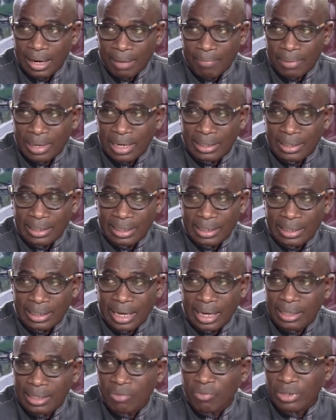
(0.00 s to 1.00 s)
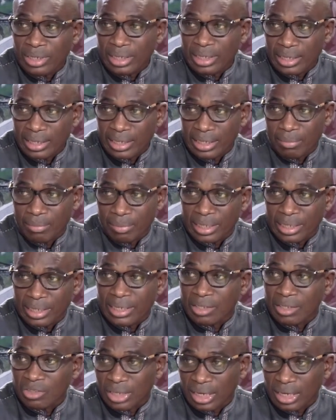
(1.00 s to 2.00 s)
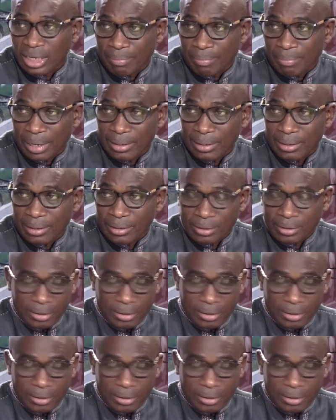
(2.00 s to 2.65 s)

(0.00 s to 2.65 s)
la plante était à un niveau d'équilibre qui ne gênait pas.